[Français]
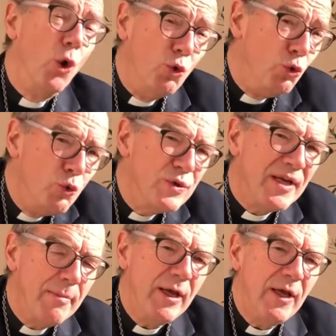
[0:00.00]
nous
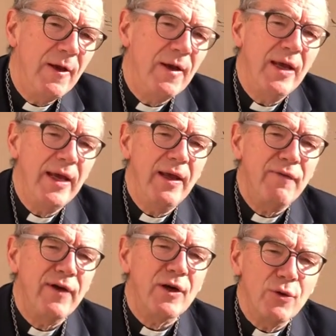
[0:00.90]
aimer et
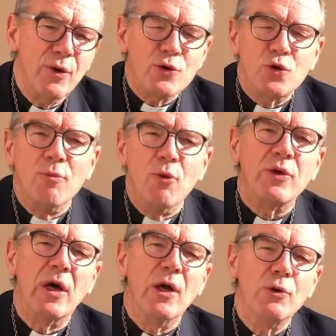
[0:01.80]
faire ce
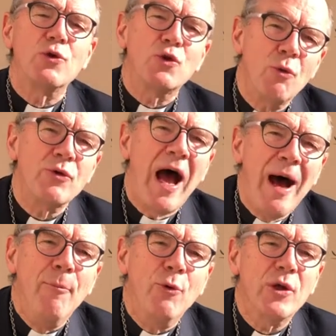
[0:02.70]
monde, de ce monde un
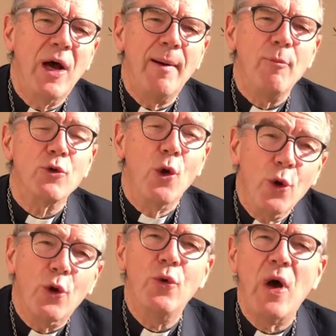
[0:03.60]
monde, un monde
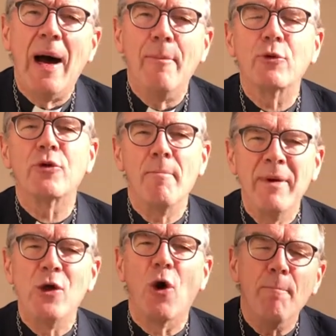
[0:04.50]
heureux, un monde
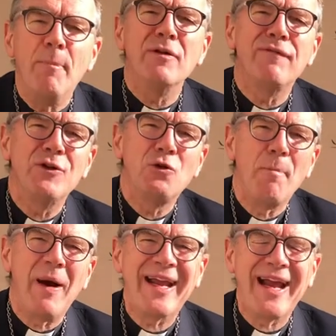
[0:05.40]
meilleur. Bonne fête de
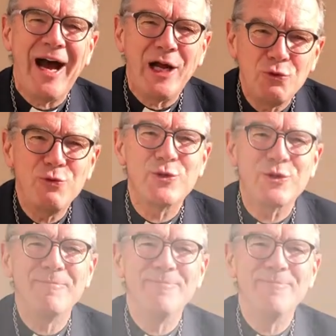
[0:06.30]
Pâques à tous.